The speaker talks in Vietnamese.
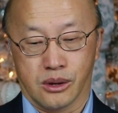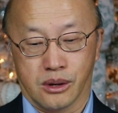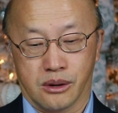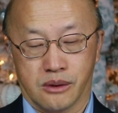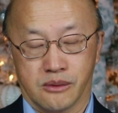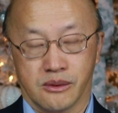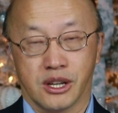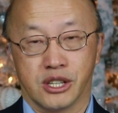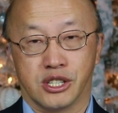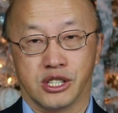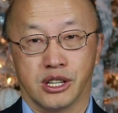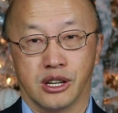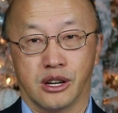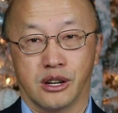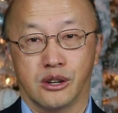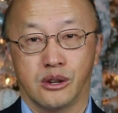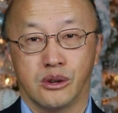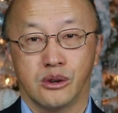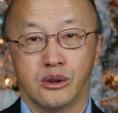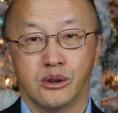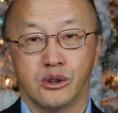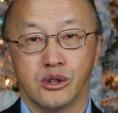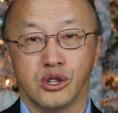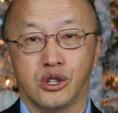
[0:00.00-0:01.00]
văn chữ
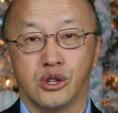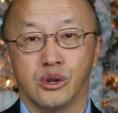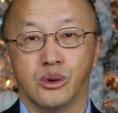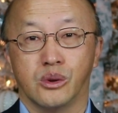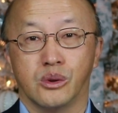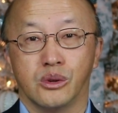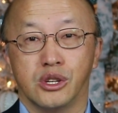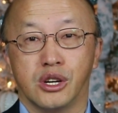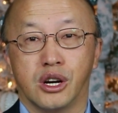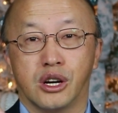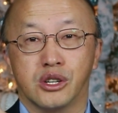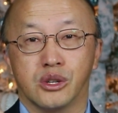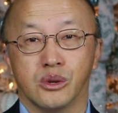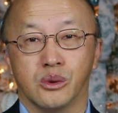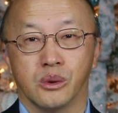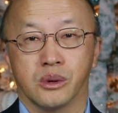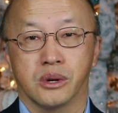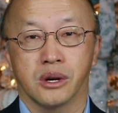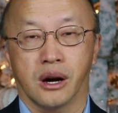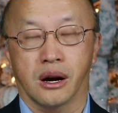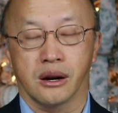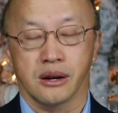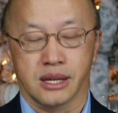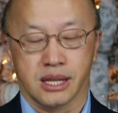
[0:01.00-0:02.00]
lú dù nhỏ trong hũ
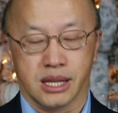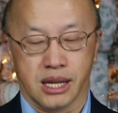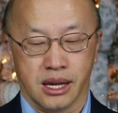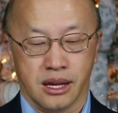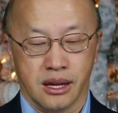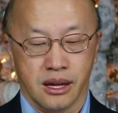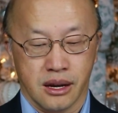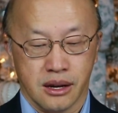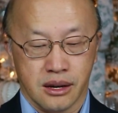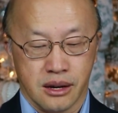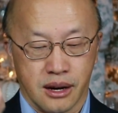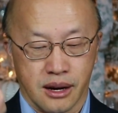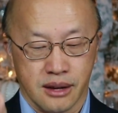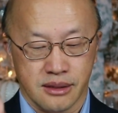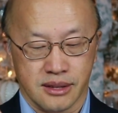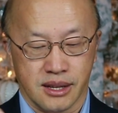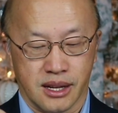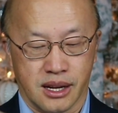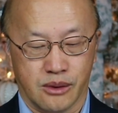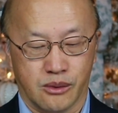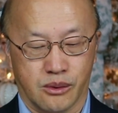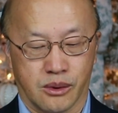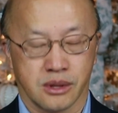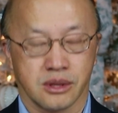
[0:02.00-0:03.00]
cò là gì có sẽ
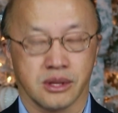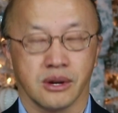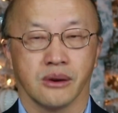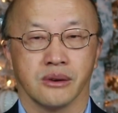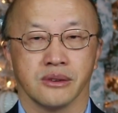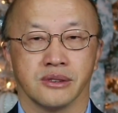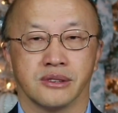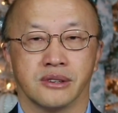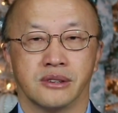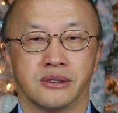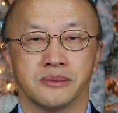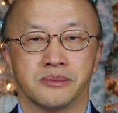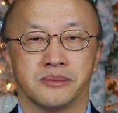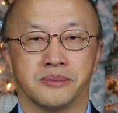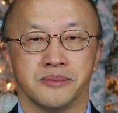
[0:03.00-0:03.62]
là uổng tàu xứ